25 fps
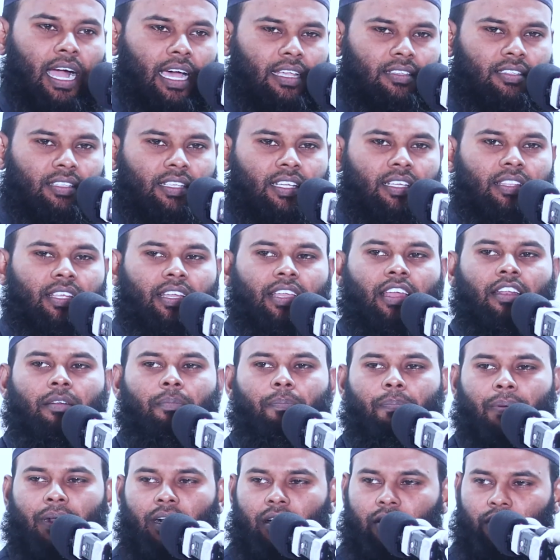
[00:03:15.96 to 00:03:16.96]
আজকে দেখেন
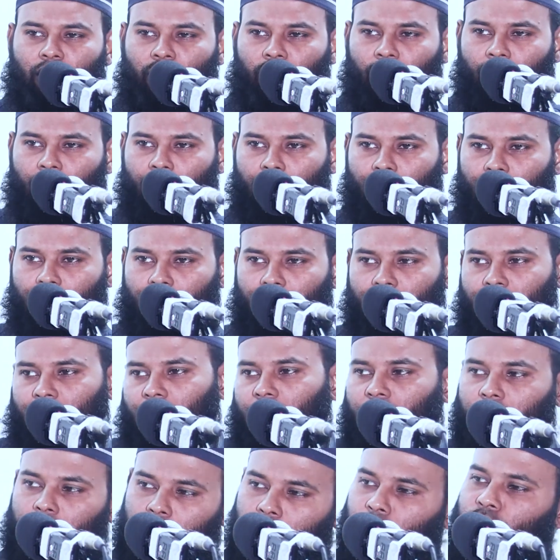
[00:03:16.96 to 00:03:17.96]
পেট্রোল
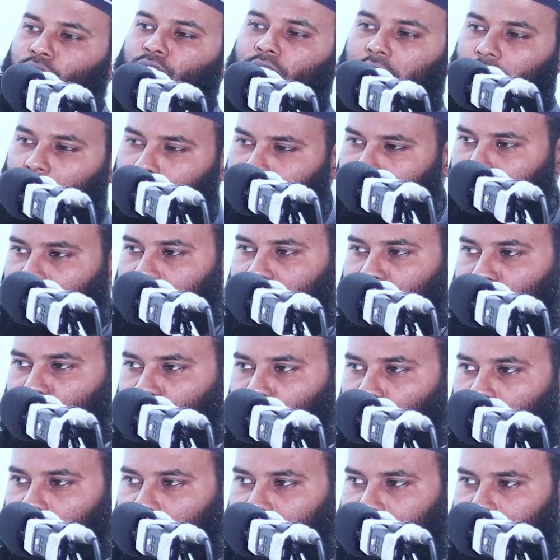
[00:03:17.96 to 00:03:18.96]
মুসলিম
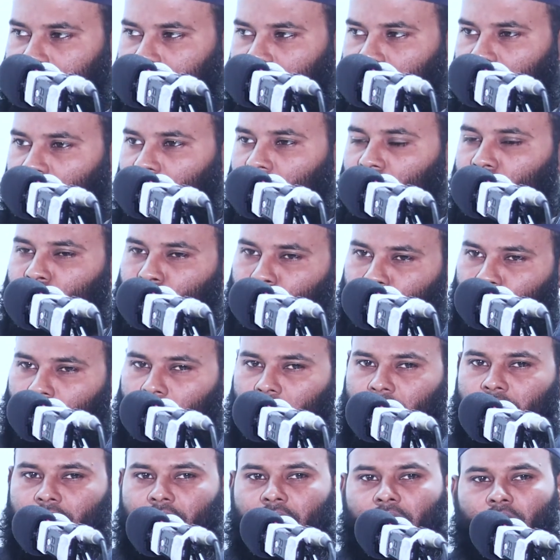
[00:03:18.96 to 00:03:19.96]
দেশগুলাই
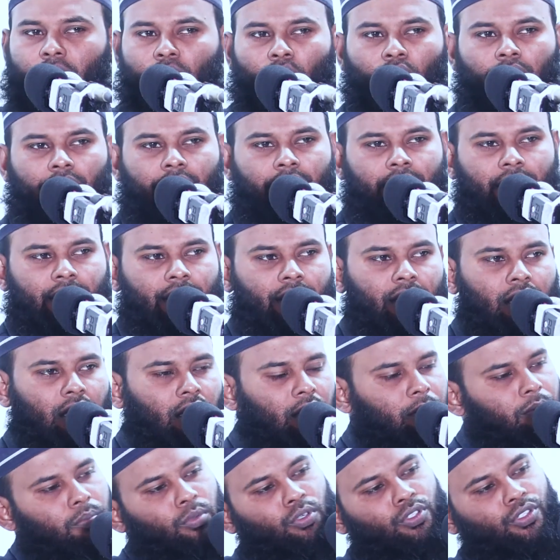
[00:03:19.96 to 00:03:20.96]
স্বর্ণের খনি
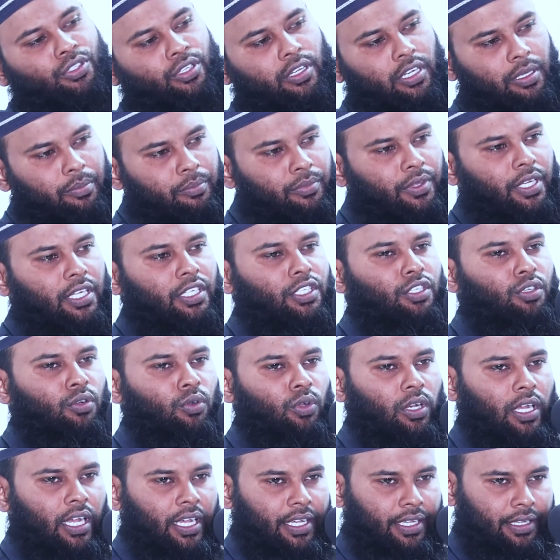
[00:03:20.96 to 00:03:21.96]
মুসলিম
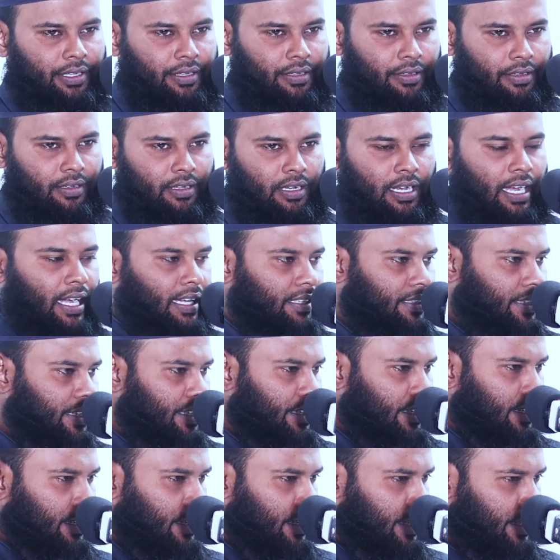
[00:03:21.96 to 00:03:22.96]
দেশগুলাই আছে
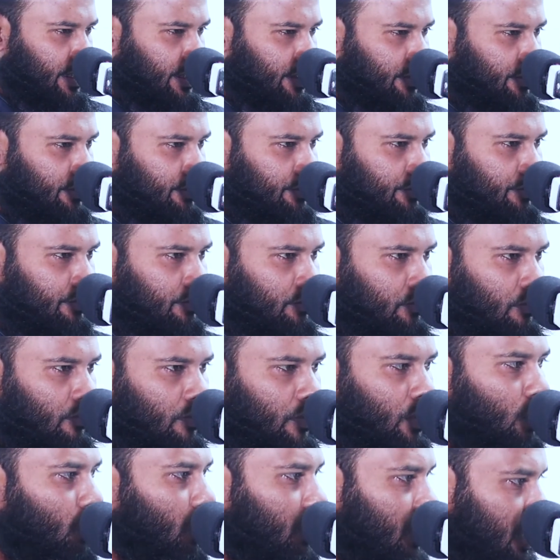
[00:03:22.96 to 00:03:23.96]
না নাই
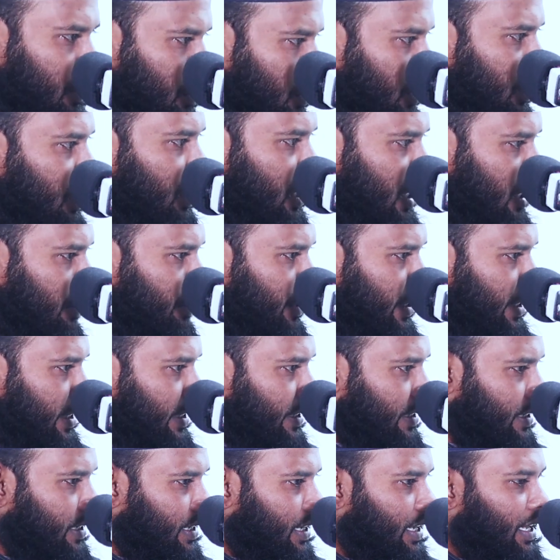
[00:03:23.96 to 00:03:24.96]
কথা বলতে হবে
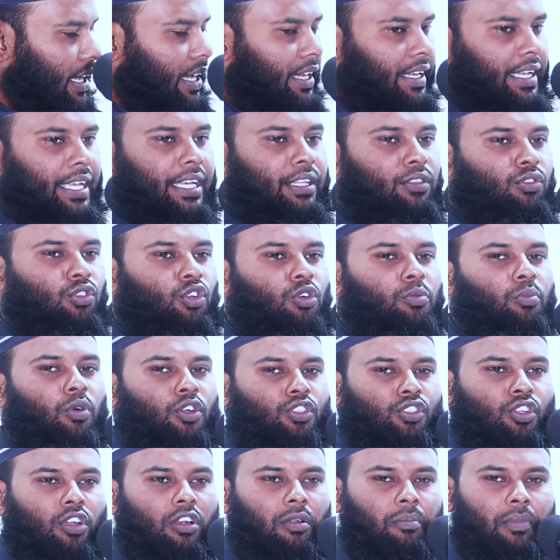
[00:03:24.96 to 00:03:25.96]
কিন্তু
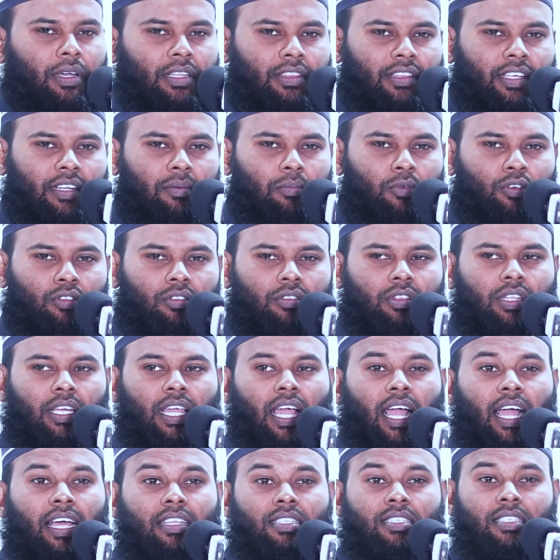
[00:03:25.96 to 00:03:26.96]
মুসলমানদের মধ্যে
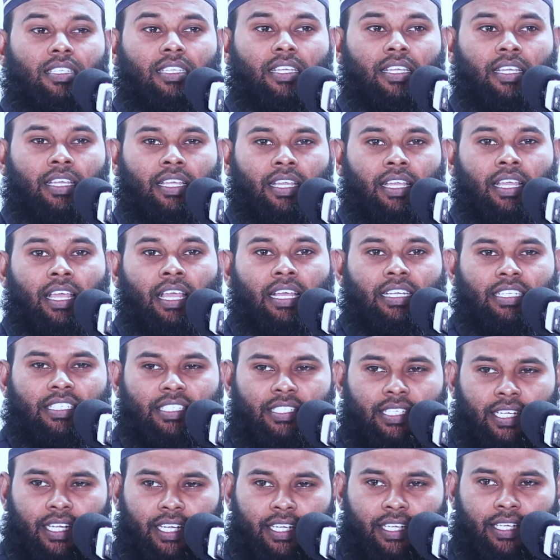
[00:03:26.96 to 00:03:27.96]
আজকে
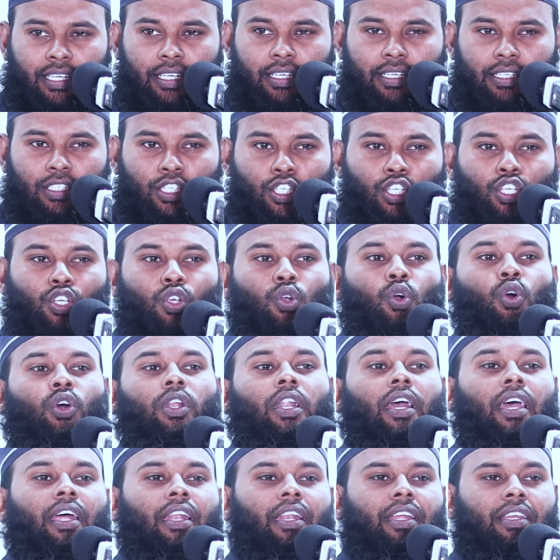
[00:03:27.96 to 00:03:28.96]
সেই
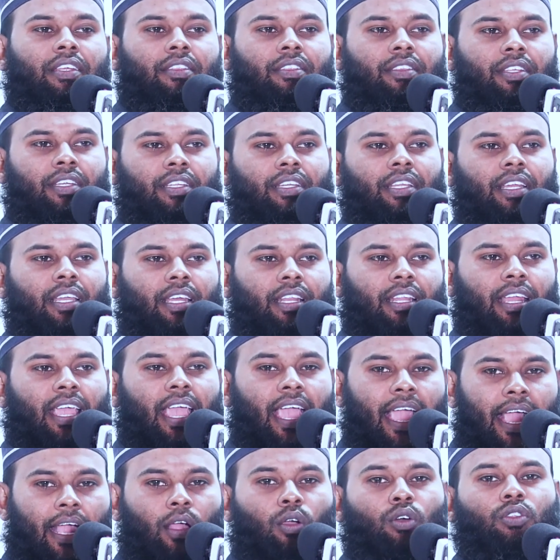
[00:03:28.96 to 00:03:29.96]
সোনালি দিনের
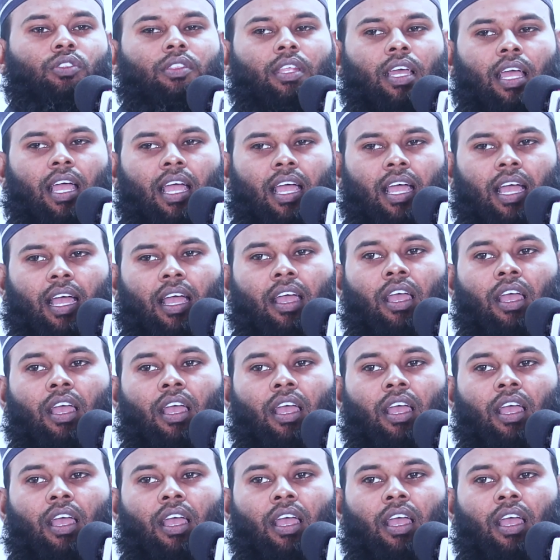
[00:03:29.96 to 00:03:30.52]
একতা